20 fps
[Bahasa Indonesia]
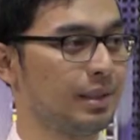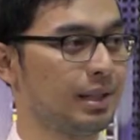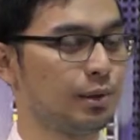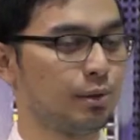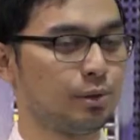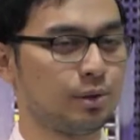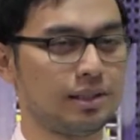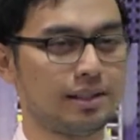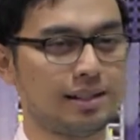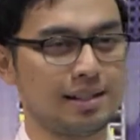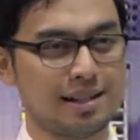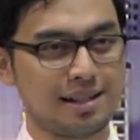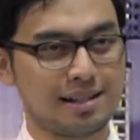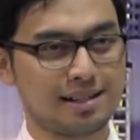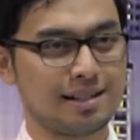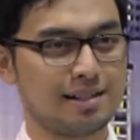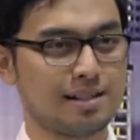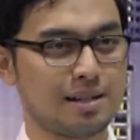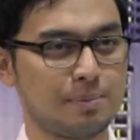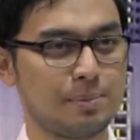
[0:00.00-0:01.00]
Gitu. Ketika
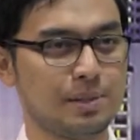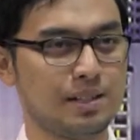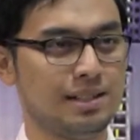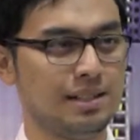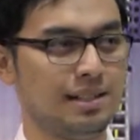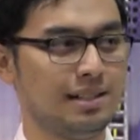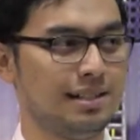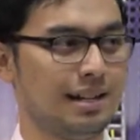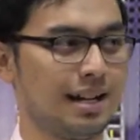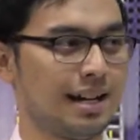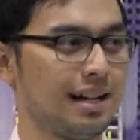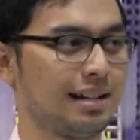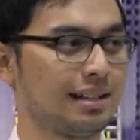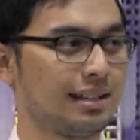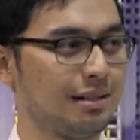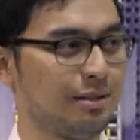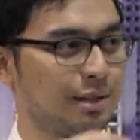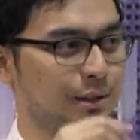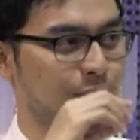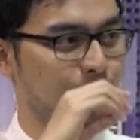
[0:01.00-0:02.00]
harga sapi di
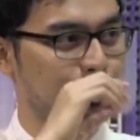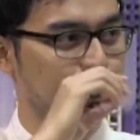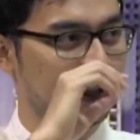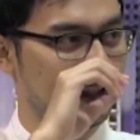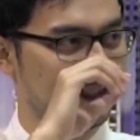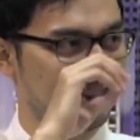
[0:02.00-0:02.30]
Jakarta waktu itu